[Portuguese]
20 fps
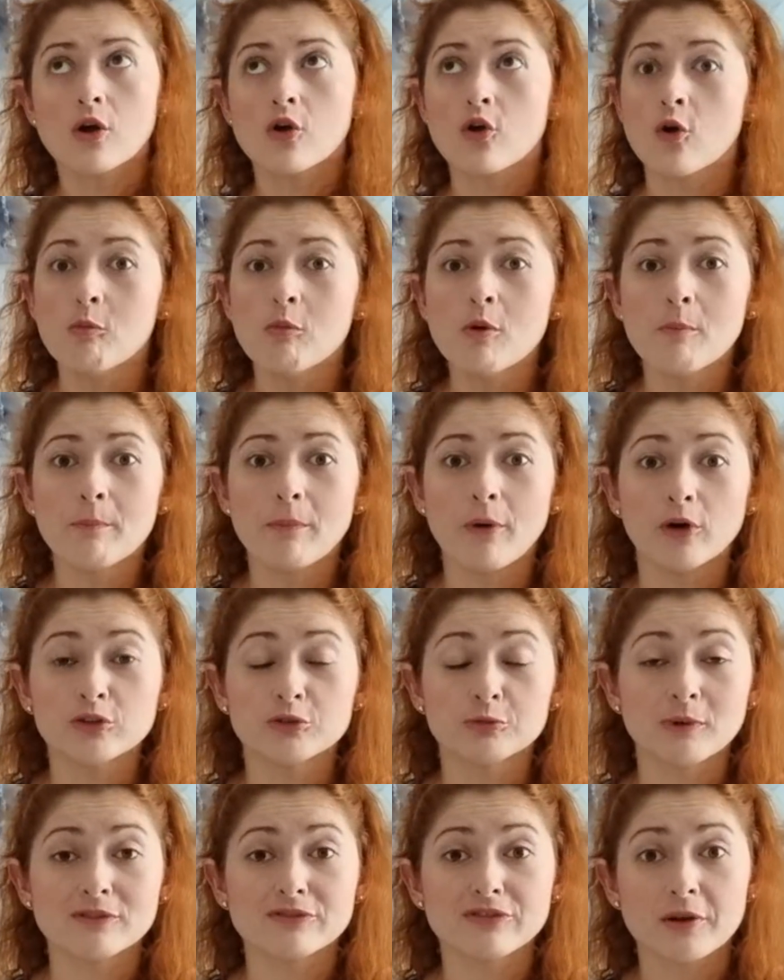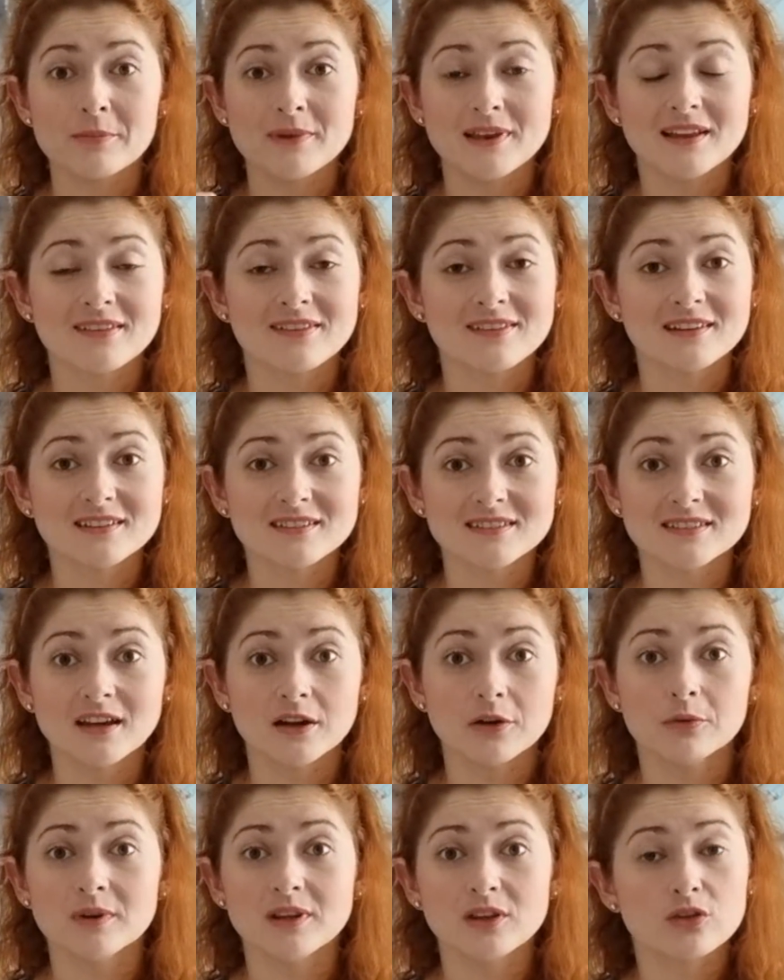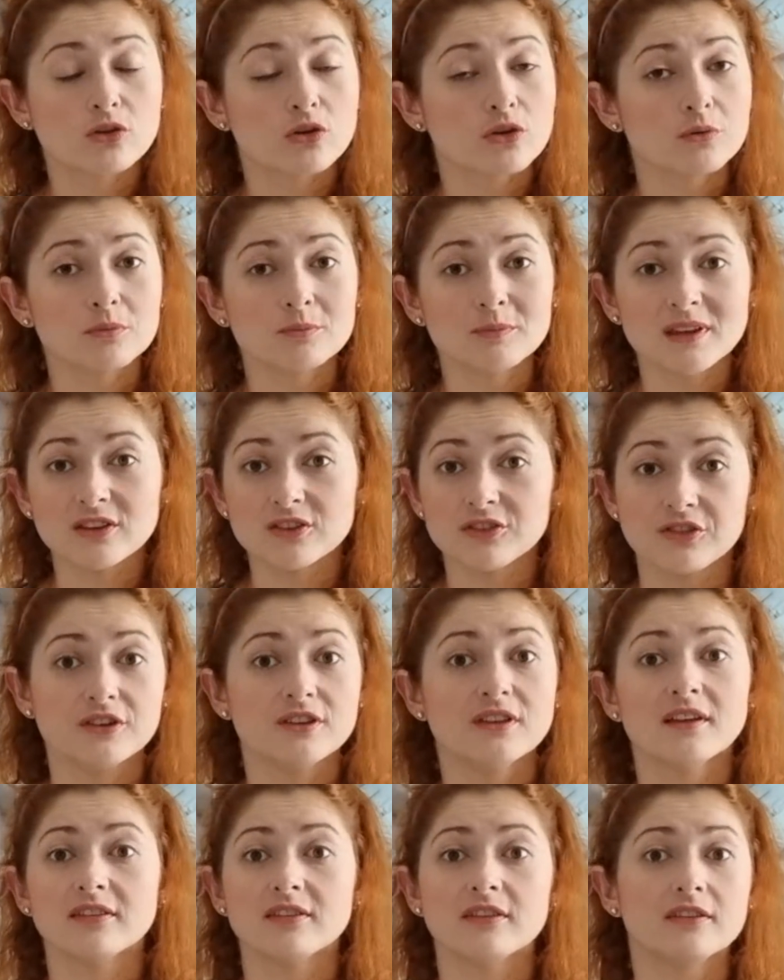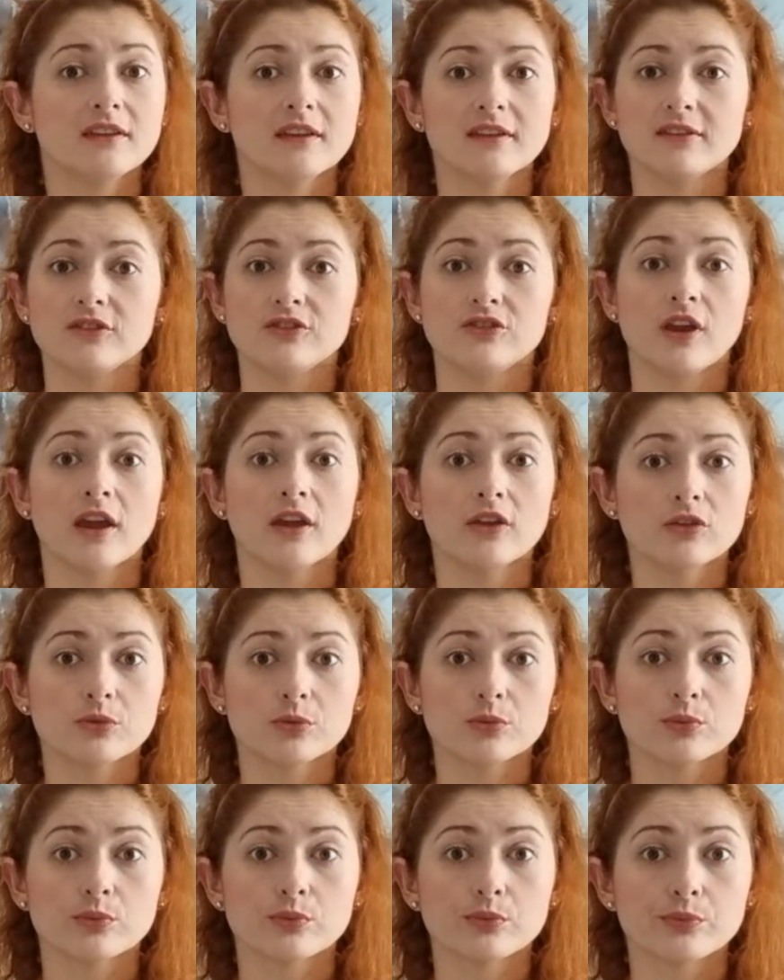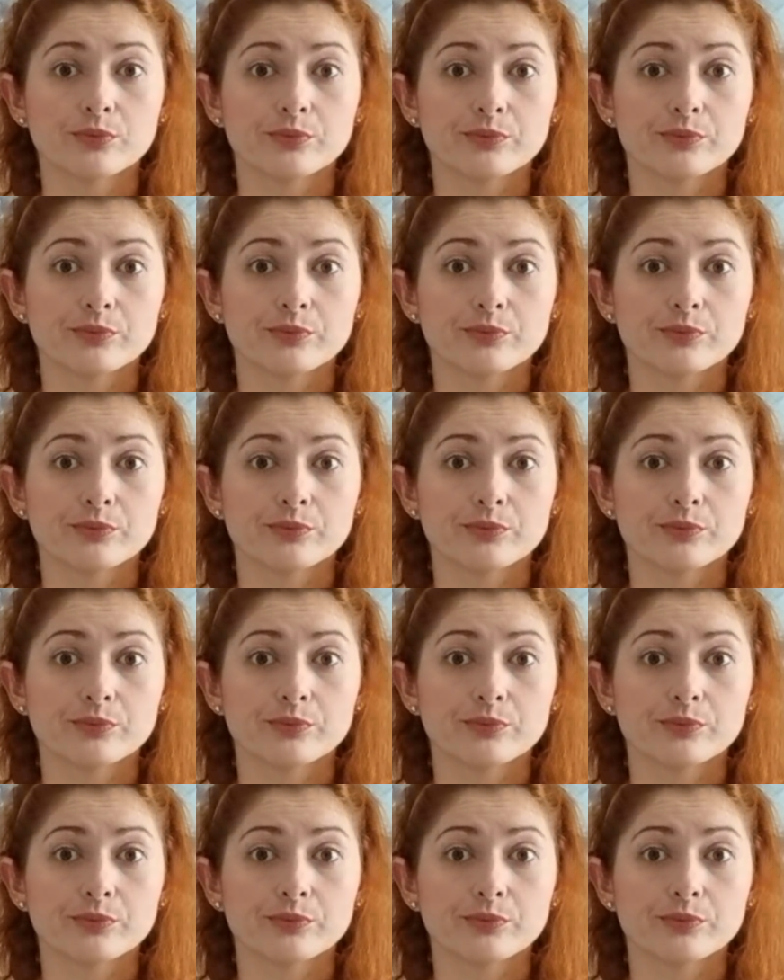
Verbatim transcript: Como pode uma família ser tão intrometida desse jeito?